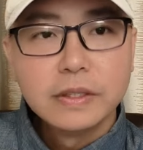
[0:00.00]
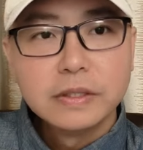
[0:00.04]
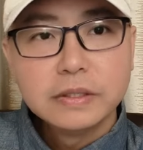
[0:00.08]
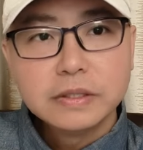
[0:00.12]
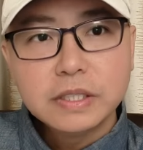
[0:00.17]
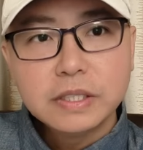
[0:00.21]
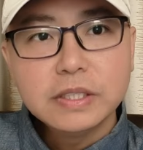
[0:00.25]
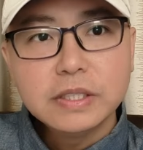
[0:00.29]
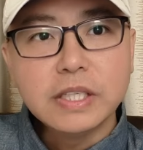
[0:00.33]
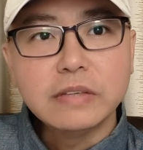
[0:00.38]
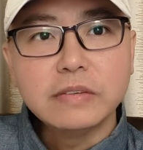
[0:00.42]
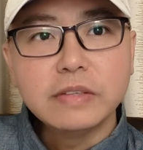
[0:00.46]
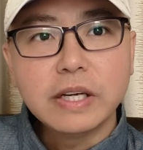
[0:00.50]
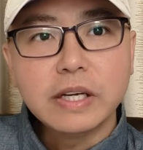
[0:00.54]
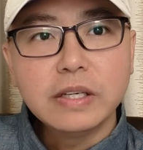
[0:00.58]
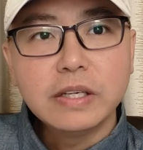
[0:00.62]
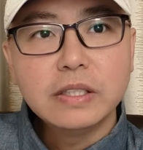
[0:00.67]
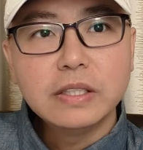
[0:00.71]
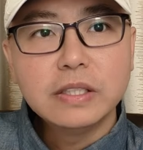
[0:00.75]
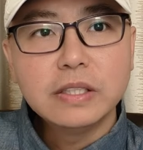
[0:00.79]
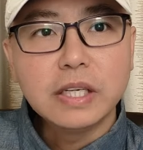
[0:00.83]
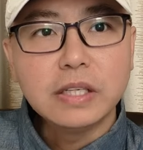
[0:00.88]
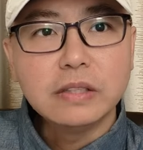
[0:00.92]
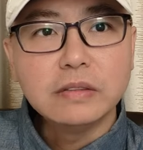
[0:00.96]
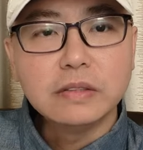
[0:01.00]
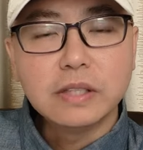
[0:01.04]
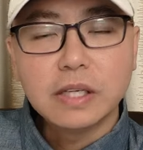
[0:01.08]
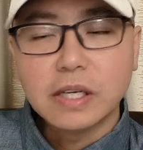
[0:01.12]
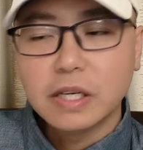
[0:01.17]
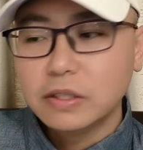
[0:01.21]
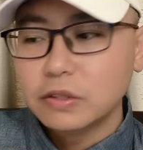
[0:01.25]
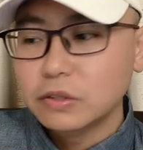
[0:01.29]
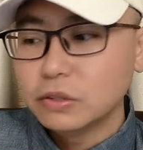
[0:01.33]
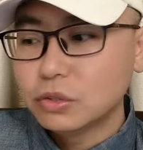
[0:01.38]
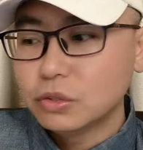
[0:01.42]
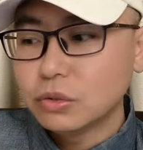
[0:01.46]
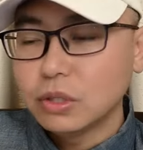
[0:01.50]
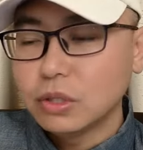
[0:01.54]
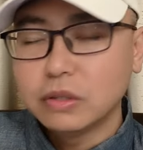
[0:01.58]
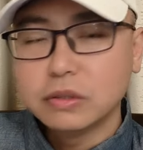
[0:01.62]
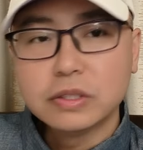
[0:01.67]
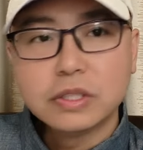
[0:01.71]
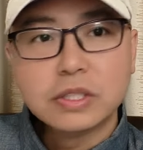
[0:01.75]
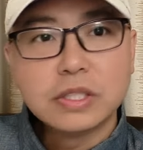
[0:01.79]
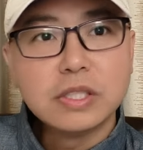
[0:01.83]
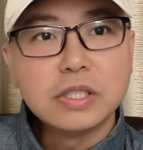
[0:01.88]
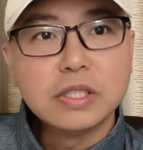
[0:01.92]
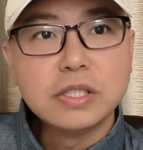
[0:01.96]
这个点吧，还有一个点，还有一个重要
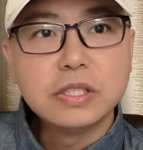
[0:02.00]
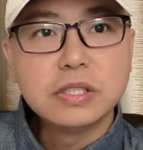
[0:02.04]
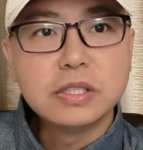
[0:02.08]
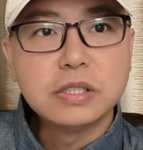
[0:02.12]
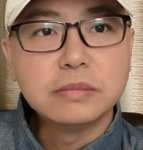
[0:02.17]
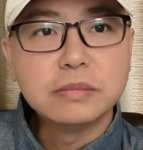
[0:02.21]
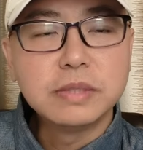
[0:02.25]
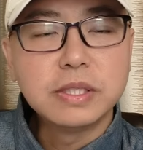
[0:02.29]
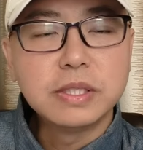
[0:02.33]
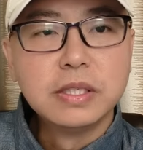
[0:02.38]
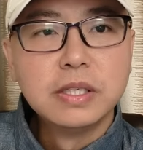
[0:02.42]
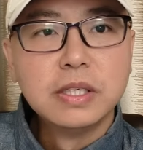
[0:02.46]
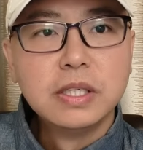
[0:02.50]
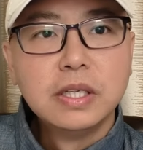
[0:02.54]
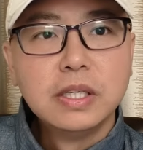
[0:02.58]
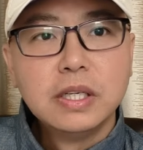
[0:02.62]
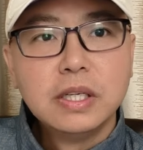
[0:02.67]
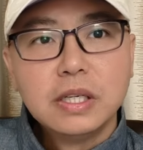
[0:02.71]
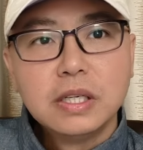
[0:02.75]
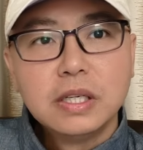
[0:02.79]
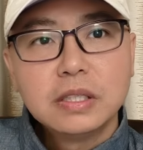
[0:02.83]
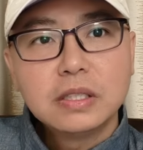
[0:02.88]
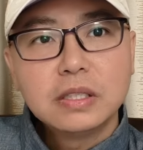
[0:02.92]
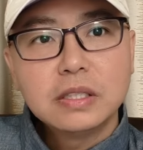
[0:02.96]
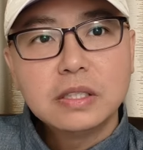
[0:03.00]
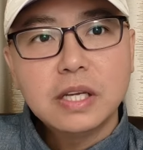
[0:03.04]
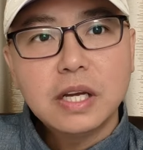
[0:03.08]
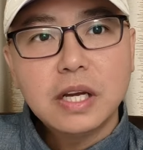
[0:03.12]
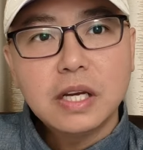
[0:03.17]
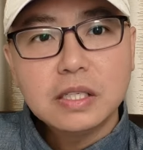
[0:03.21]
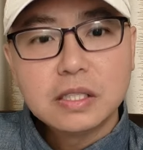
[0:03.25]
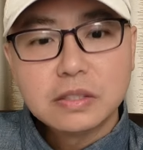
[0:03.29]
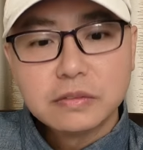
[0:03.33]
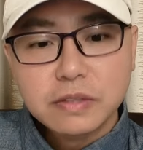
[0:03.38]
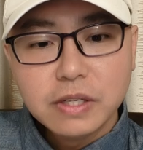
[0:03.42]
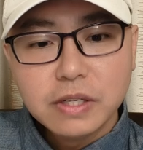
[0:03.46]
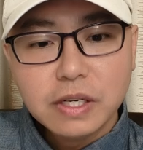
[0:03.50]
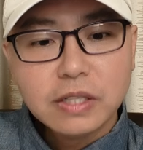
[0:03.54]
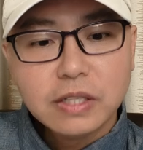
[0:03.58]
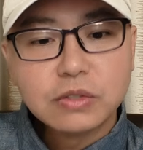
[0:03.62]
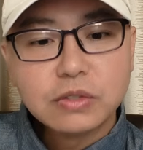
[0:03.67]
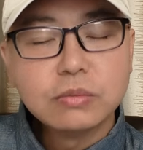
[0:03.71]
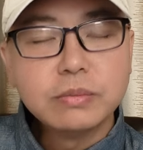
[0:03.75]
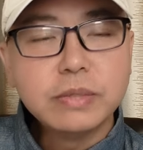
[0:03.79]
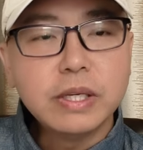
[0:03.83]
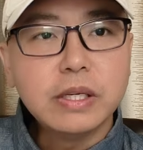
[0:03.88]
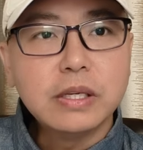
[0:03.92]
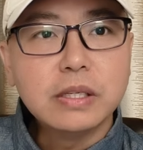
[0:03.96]
的信息是什么呢？是它是未来
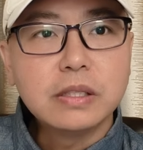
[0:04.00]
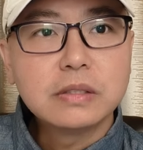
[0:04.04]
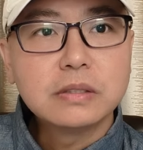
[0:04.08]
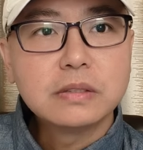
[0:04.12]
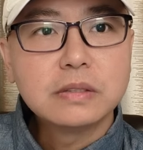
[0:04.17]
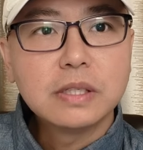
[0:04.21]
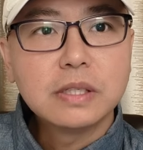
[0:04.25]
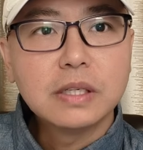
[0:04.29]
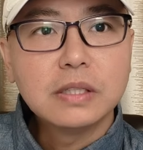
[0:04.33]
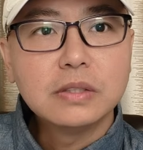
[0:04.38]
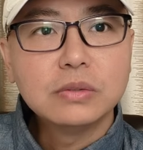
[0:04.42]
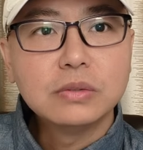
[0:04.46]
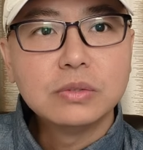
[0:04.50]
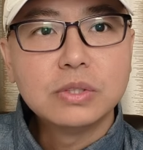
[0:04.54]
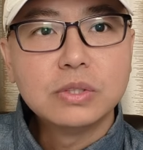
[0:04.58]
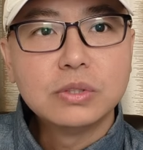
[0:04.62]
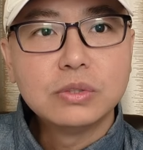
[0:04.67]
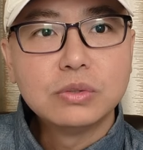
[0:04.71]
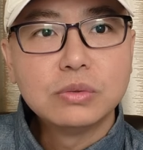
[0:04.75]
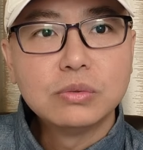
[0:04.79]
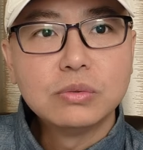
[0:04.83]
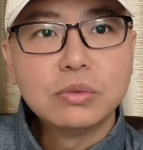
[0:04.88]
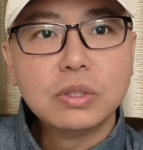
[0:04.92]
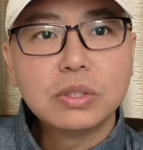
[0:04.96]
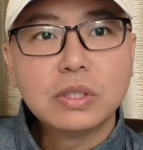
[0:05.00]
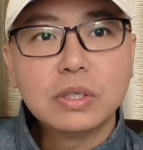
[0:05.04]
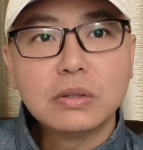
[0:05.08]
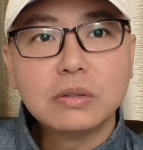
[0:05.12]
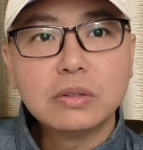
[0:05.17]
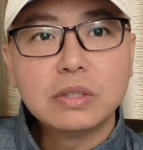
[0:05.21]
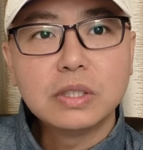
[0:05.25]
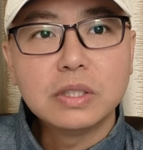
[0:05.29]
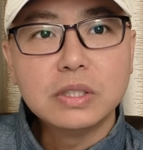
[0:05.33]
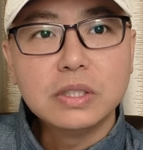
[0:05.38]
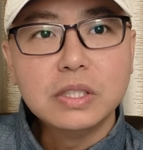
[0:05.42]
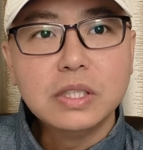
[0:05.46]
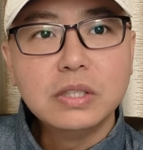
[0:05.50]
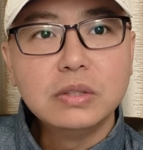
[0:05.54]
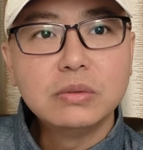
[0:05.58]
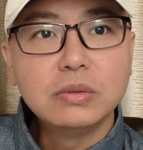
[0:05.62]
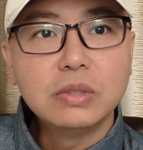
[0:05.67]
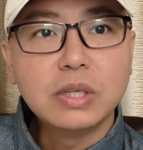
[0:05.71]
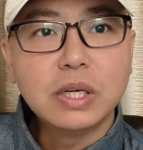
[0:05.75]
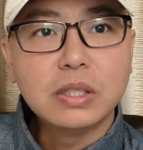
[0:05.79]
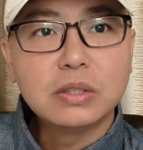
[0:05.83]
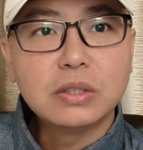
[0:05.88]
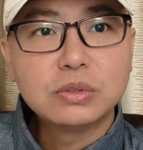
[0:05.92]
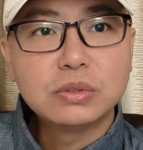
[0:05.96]
中缅啊，尤其中国到这个印度
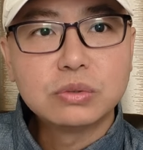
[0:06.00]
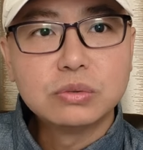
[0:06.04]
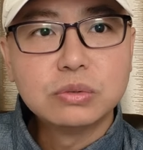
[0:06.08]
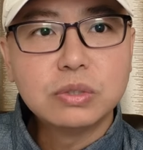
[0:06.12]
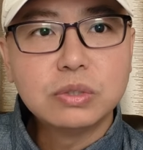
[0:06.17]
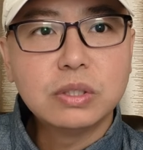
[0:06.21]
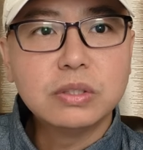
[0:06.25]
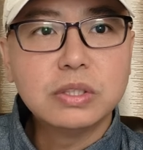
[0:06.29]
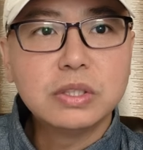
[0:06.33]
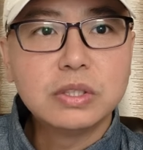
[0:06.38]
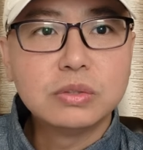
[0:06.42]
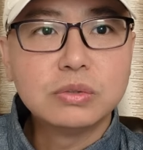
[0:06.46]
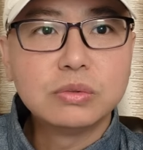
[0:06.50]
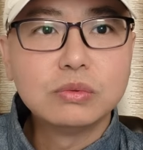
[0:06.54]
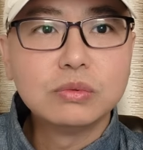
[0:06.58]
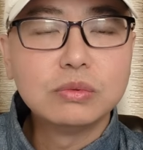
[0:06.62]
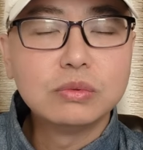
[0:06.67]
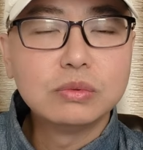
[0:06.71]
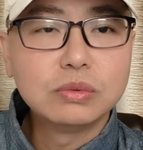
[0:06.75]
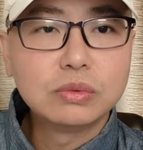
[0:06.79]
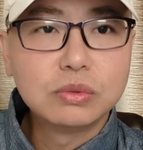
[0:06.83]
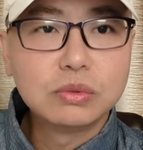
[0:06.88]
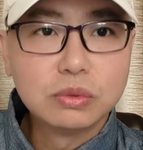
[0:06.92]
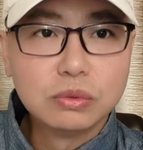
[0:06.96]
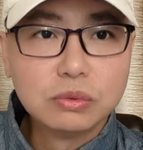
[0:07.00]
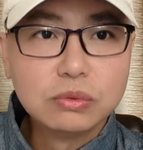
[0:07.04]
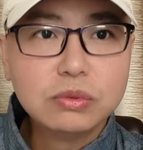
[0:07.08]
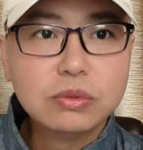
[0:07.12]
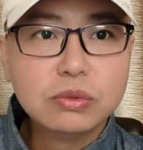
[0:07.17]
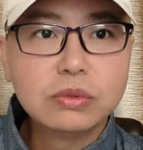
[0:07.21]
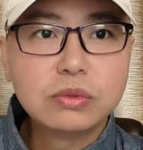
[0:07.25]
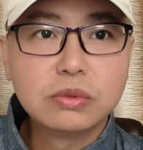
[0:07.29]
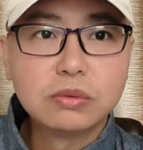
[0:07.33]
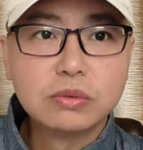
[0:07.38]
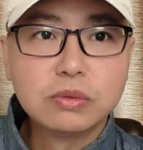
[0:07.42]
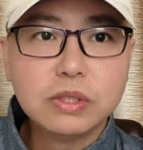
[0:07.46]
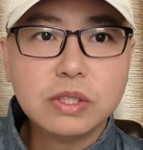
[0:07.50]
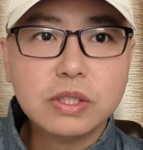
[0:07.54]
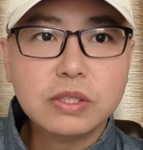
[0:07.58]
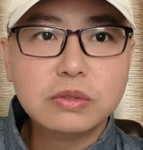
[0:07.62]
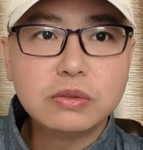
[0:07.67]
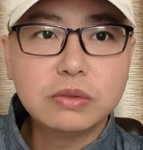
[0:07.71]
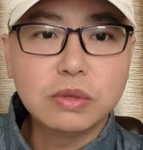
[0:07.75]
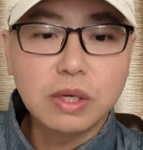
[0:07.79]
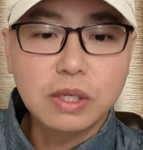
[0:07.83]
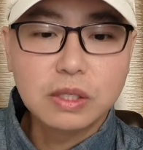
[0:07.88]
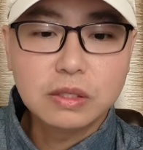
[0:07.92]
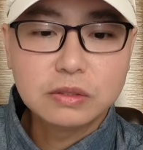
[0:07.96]
洋重要的一个中中中间
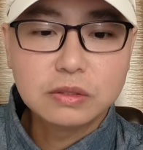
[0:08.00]
转